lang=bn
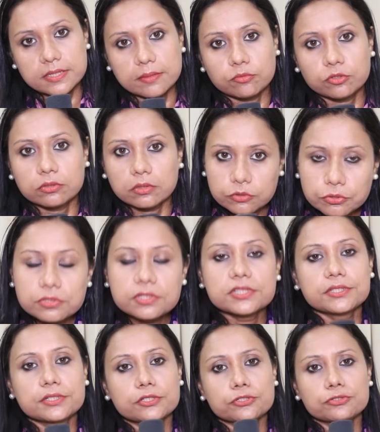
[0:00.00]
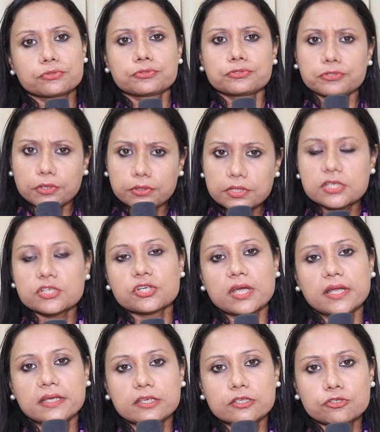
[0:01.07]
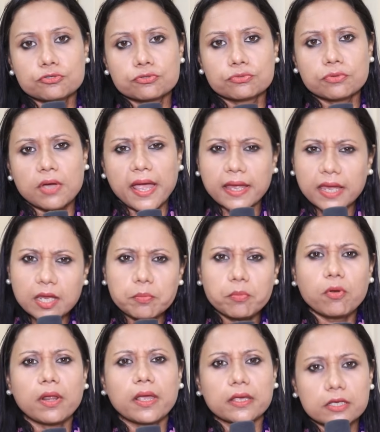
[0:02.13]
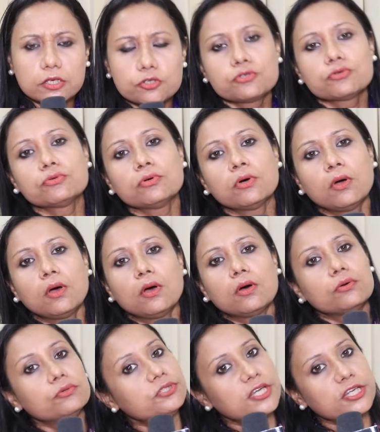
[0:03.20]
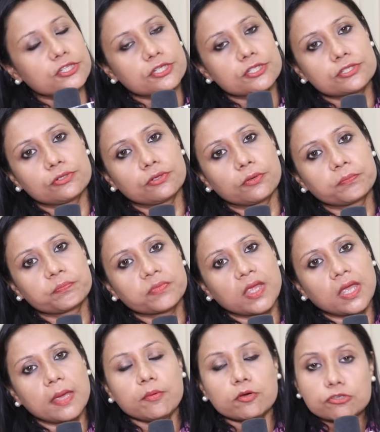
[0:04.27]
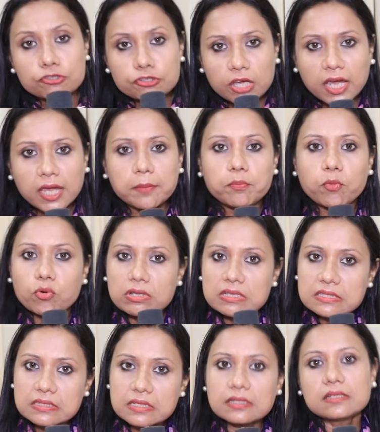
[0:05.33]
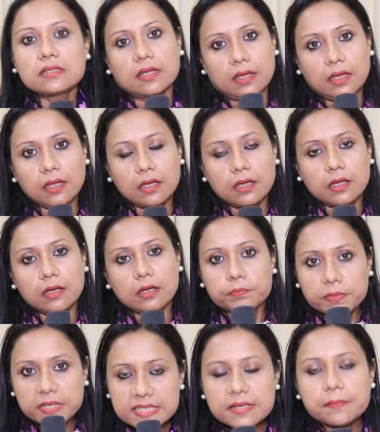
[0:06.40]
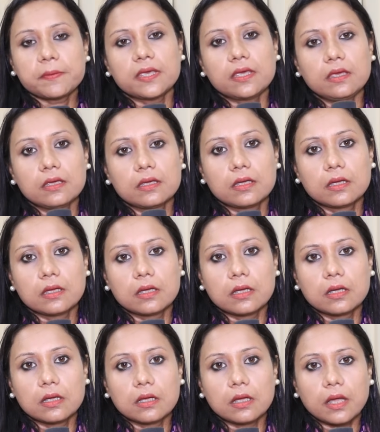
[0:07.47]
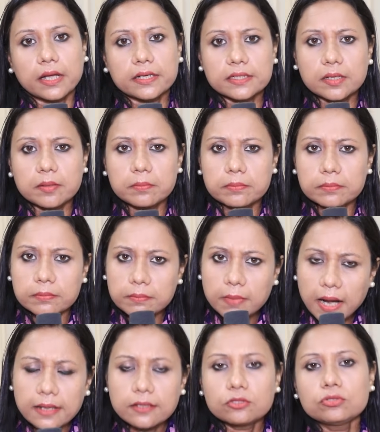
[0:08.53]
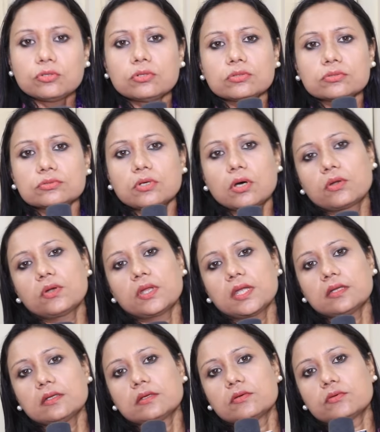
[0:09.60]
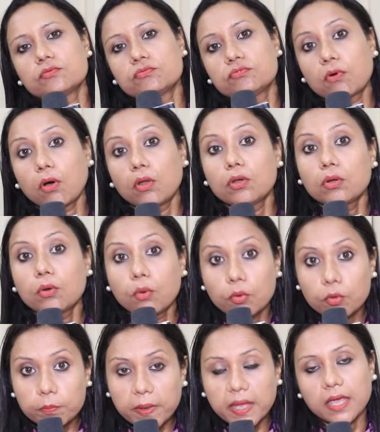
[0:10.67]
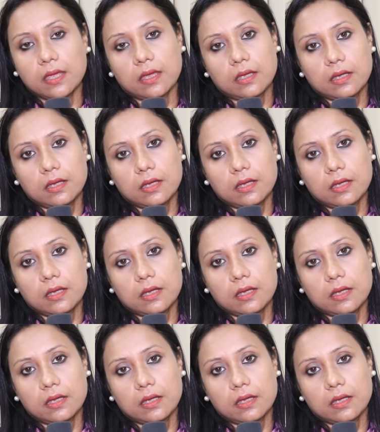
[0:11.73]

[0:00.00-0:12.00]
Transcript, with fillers: যেমন দুর্নীতির ইস্যু সন্দেশখালীর ইস্যু একের পর এক ইস্যু উঠে এসেছিল এবং সেই পরিস্থিতিতে বিজেপি একটা মারাত্মক ধরনের ফল করবে